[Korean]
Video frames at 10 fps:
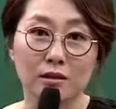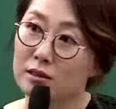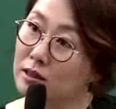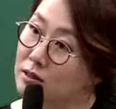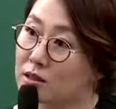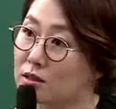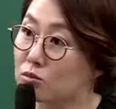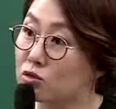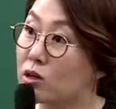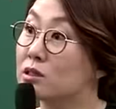대단한
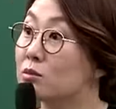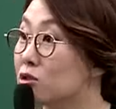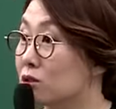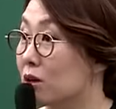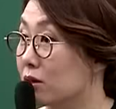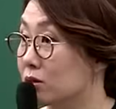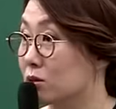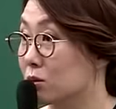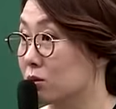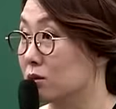책이에요. 무가지분이라고 하죠,
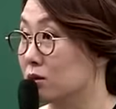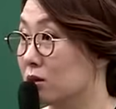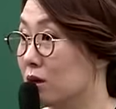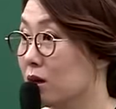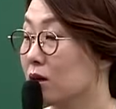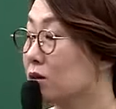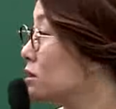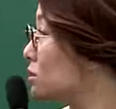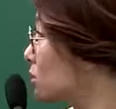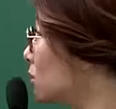저거는.
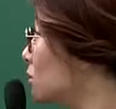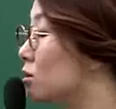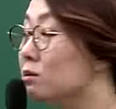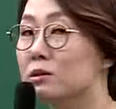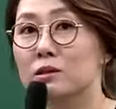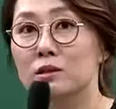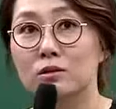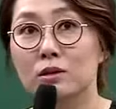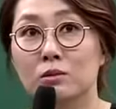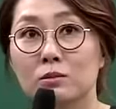그래서 여러분들
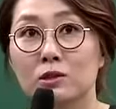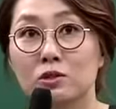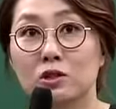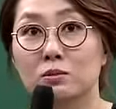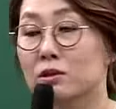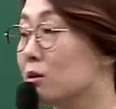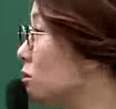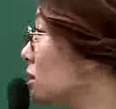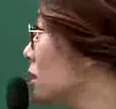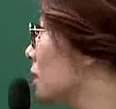어떻게 보면 뿌리깊은
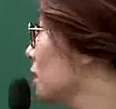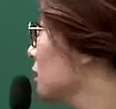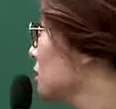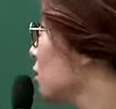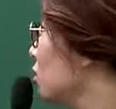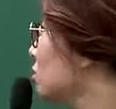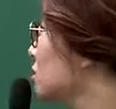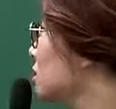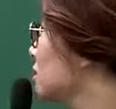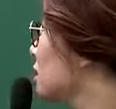나무가 허구적인